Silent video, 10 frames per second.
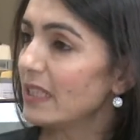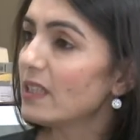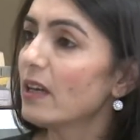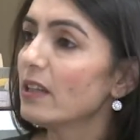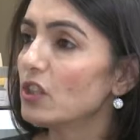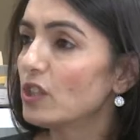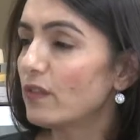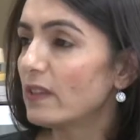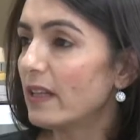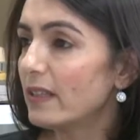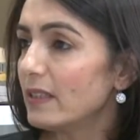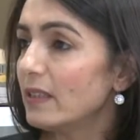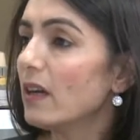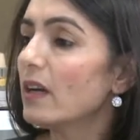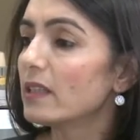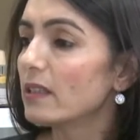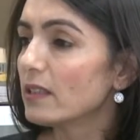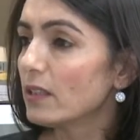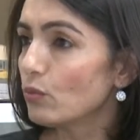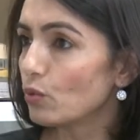nikahlı çiftlerin
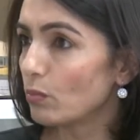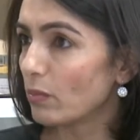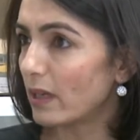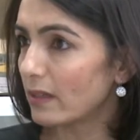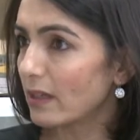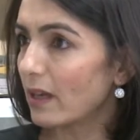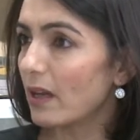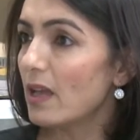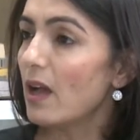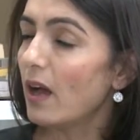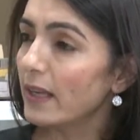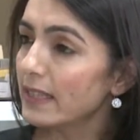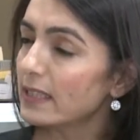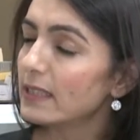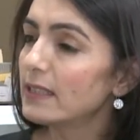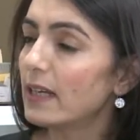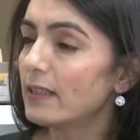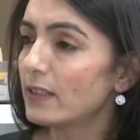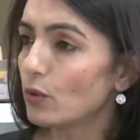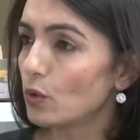ayrıldığı durumlarda hangi
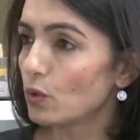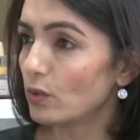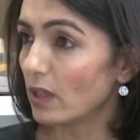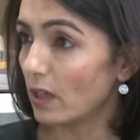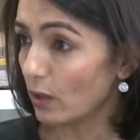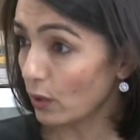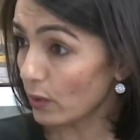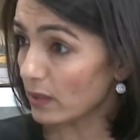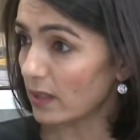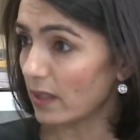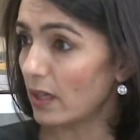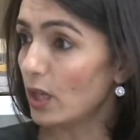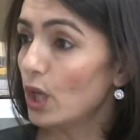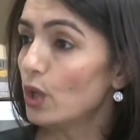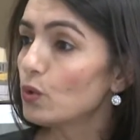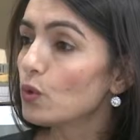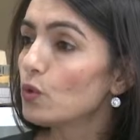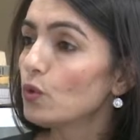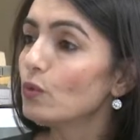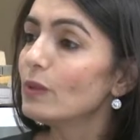kriterleri göz önüne alıyorsa
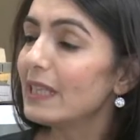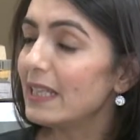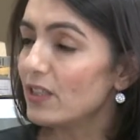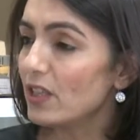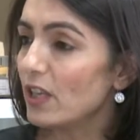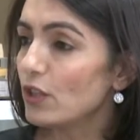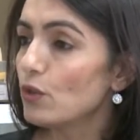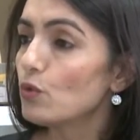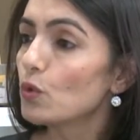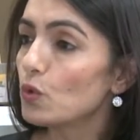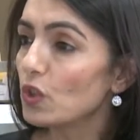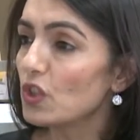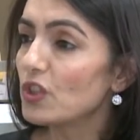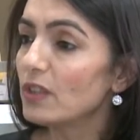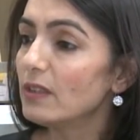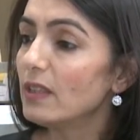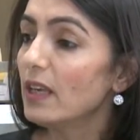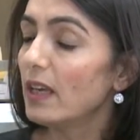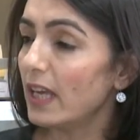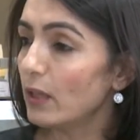çocuğun geleceği için çocuk için
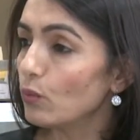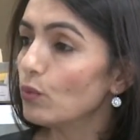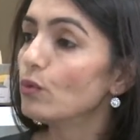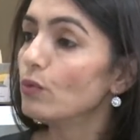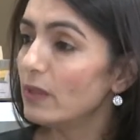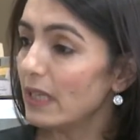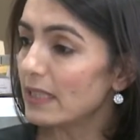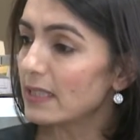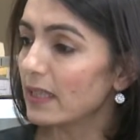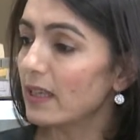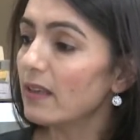en uygun neyse